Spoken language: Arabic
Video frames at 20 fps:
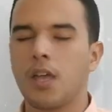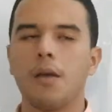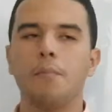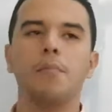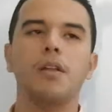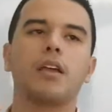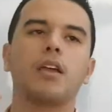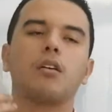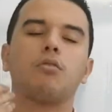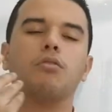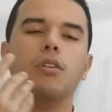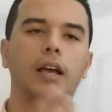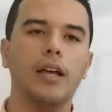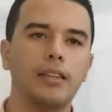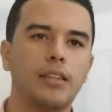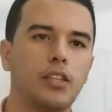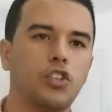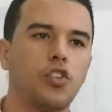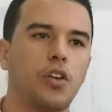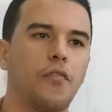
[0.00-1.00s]
ملي كيكون
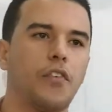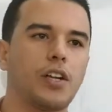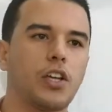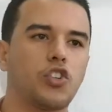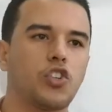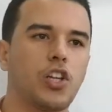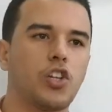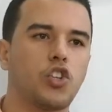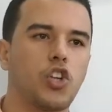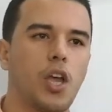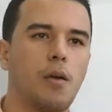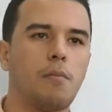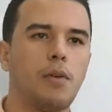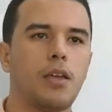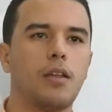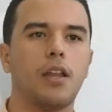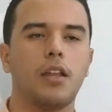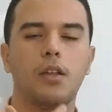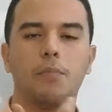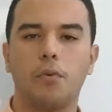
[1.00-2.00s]
عندي فرع
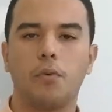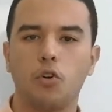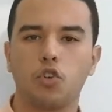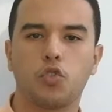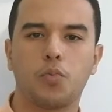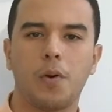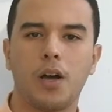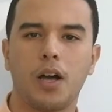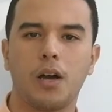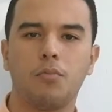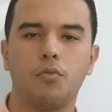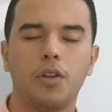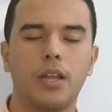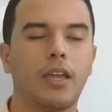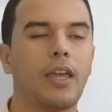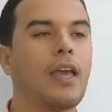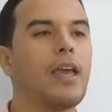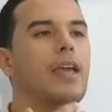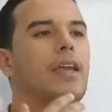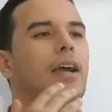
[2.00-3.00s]
جميل يعني برونش
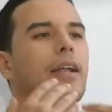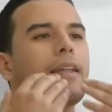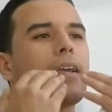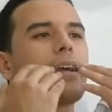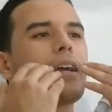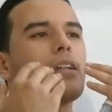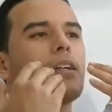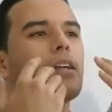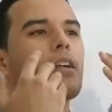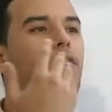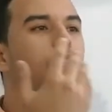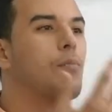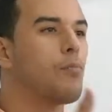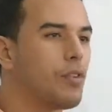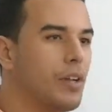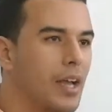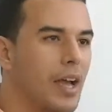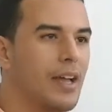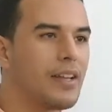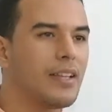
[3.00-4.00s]
بارابوليك يعني كنعرف
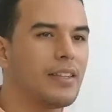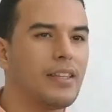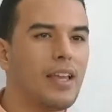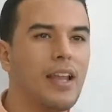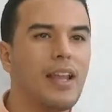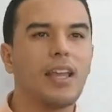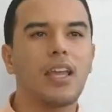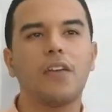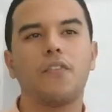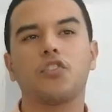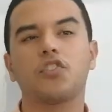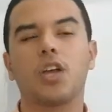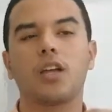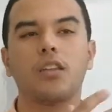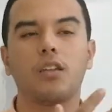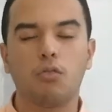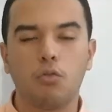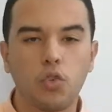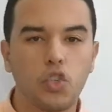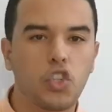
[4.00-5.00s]
المنحنى ديالي كيفاش
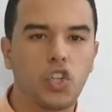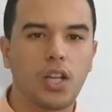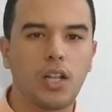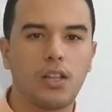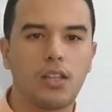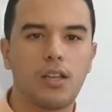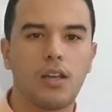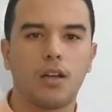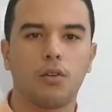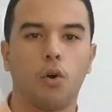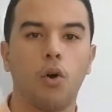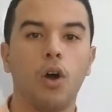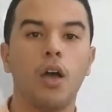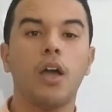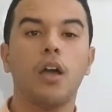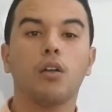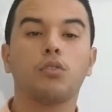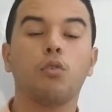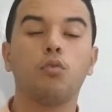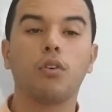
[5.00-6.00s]
غادي يكون الشكل ديالو
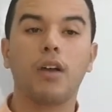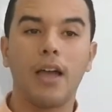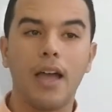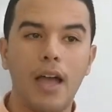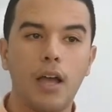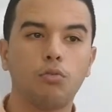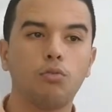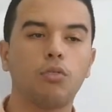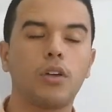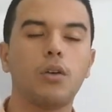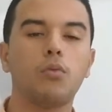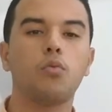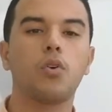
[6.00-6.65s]
دونك هادو